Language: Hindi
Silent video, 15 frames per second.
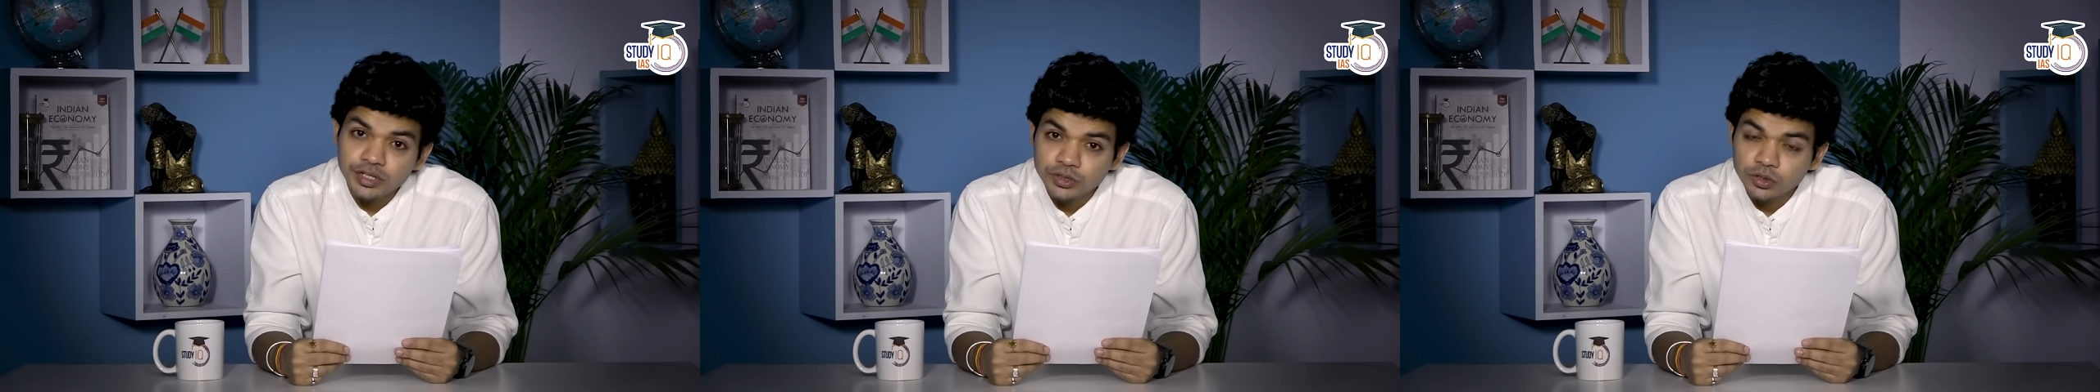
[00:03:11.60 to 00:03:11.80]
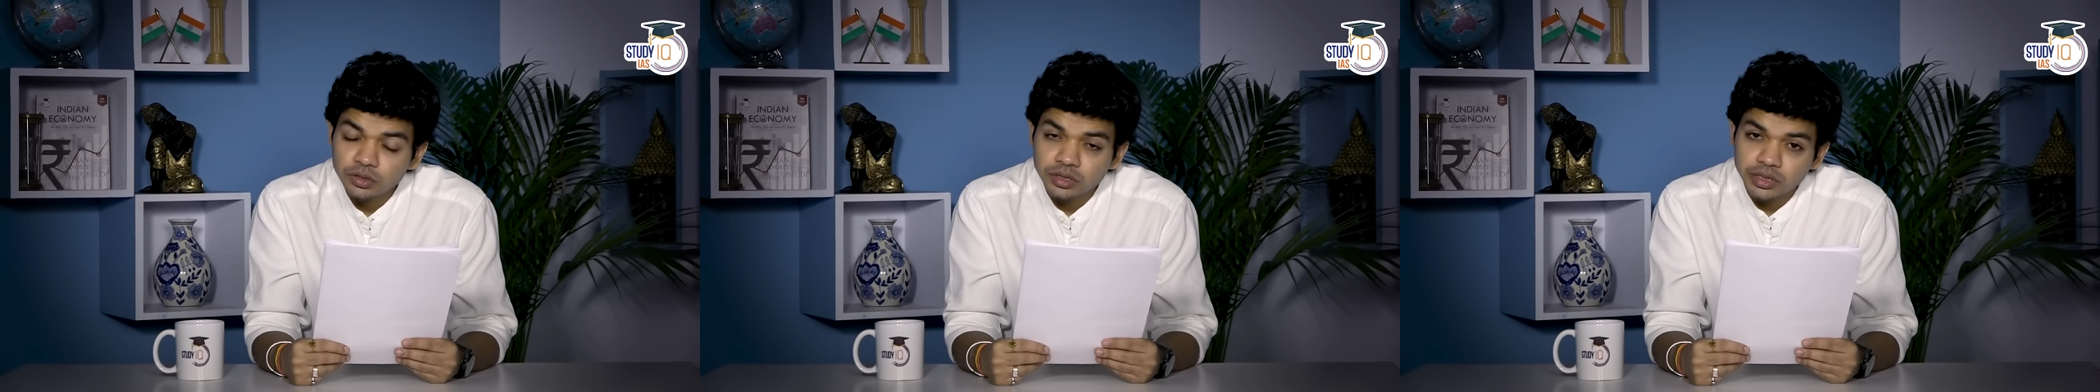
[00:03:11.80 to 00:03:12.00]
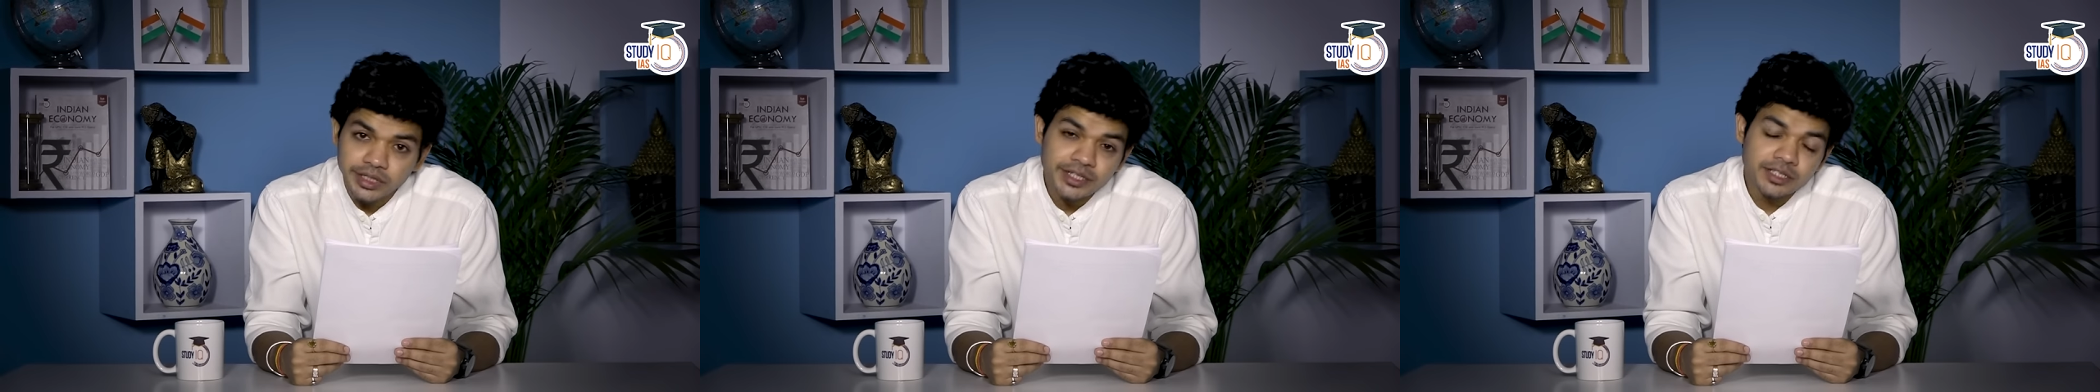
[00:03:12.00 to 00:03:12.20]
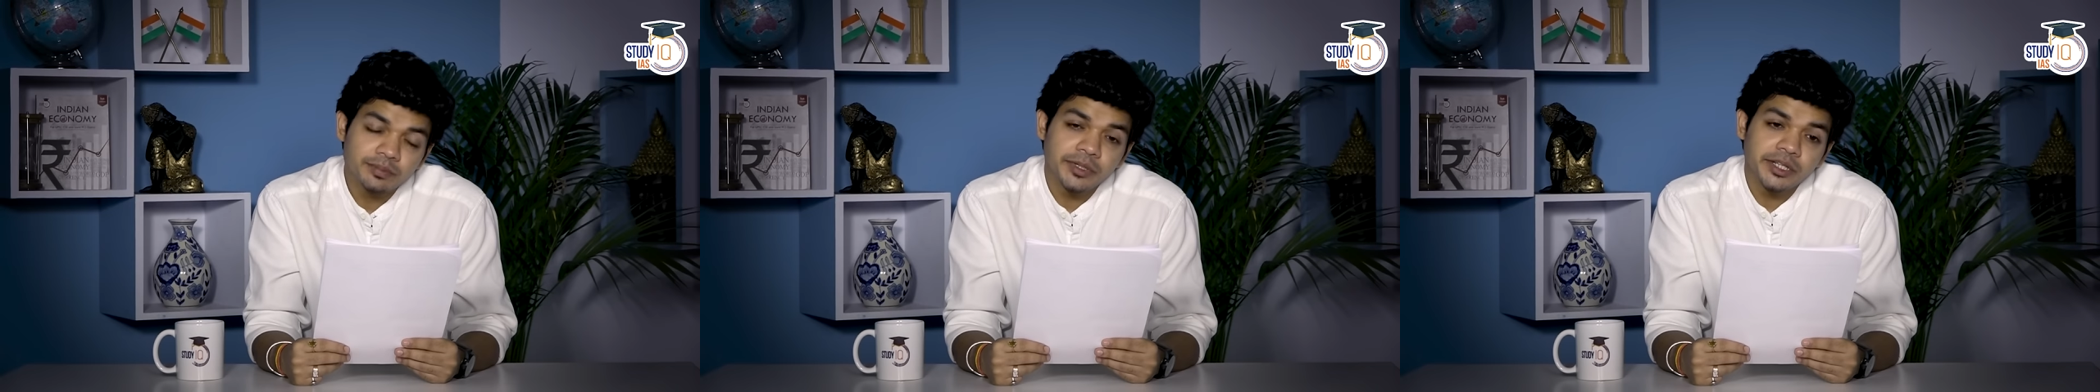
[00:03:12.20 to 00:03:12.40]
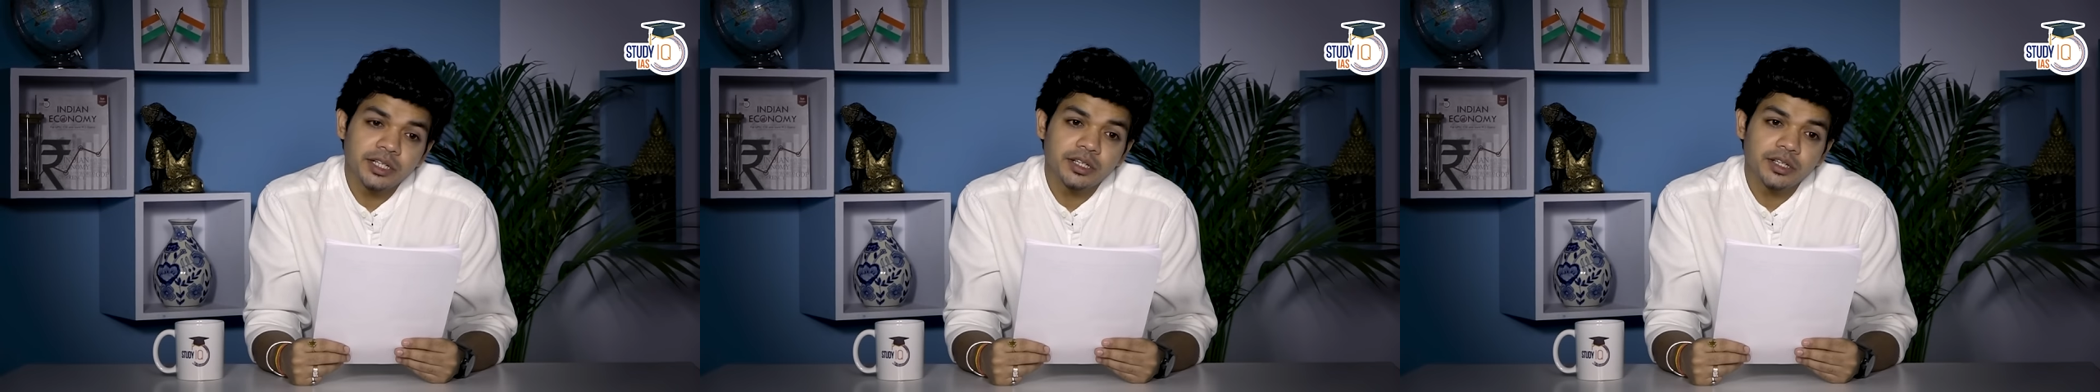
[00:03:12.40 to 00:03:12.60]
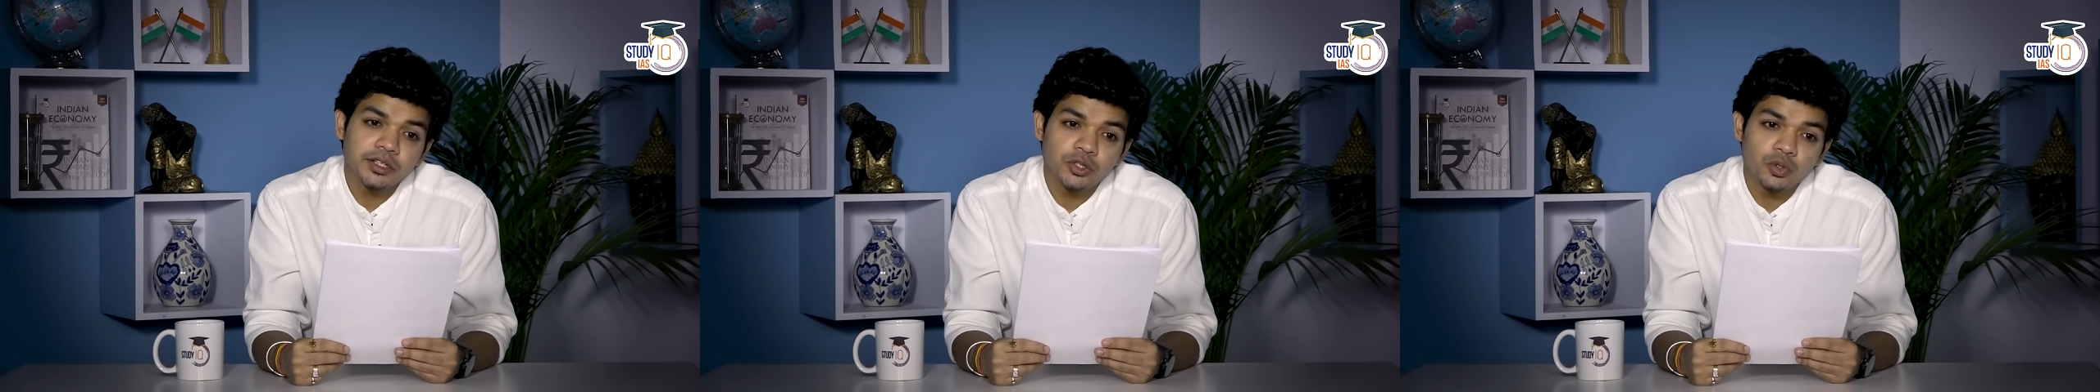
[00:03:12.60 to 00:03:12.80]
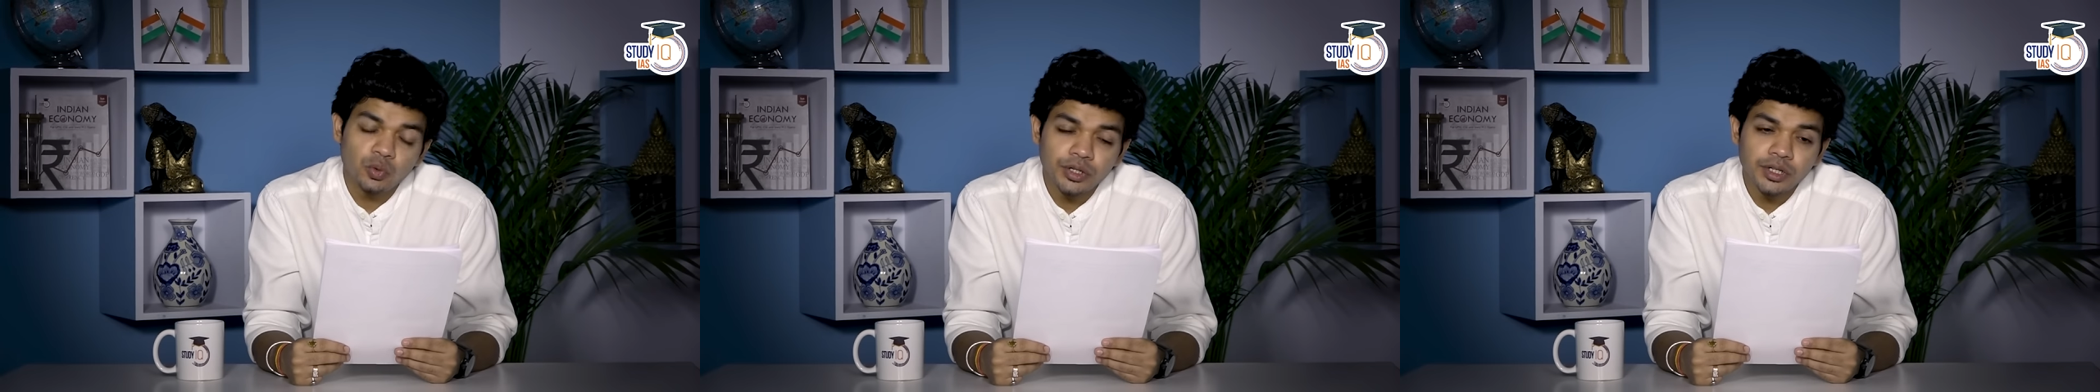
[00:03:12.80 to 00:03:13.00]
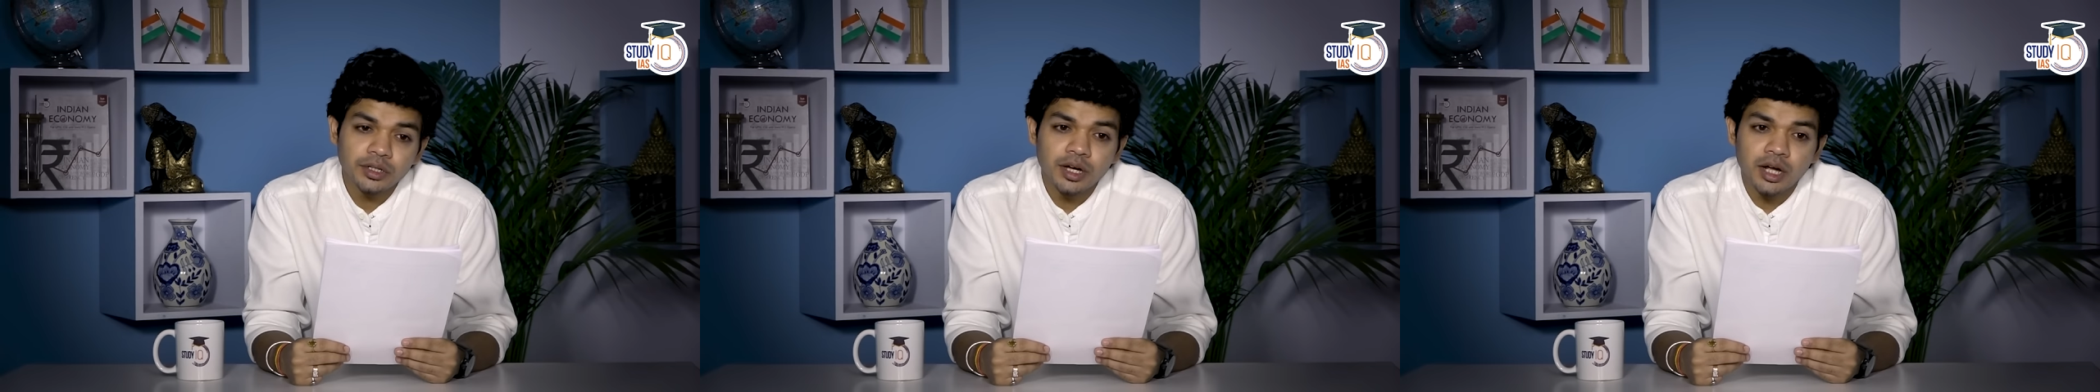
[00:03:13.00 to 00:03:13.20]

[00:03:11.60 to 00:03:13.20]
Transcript: 1930 में यूनियन